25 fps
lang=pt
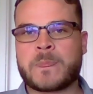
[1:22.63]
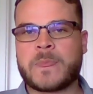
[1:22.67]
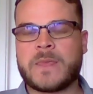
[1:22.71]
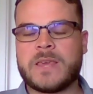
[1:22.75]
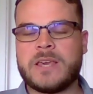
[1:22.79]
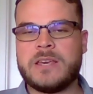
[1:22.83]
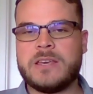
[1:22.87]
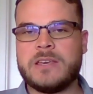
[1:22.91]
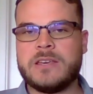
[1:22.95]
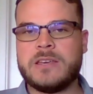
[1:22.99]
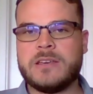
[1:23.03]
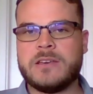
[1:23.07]

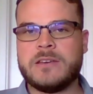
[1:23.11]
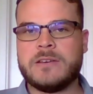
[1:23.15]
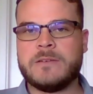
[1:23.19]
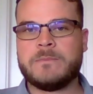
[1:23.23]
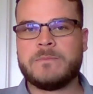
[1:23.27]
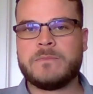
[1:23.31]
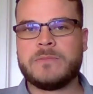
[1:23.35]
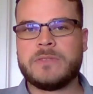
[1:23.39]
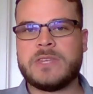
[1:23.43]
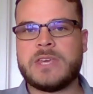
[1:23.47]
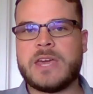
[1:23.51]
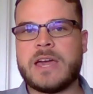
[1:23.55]
E,
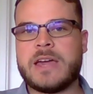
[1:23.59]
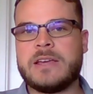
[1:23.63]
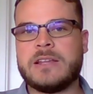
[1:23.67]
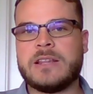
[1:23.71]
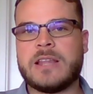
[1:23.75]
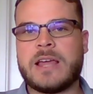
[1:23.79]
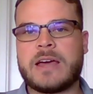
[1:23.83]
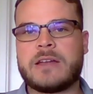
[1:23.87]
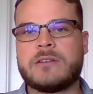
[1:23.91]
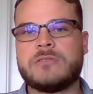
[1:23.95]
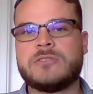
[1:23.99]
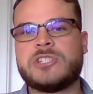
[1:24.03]
e aí,
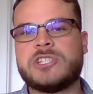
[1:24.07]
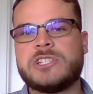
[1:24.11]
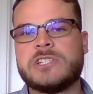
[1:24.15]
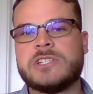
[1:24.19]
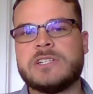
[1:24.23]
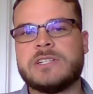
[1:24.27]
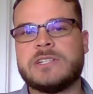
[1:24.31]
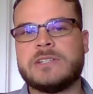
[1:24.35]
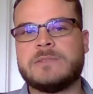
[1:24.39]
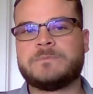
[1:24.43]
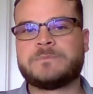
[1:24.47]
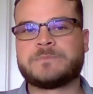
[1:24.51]
lá no
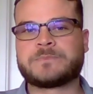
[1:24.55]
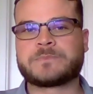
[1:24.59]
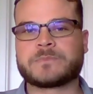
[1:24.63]
dia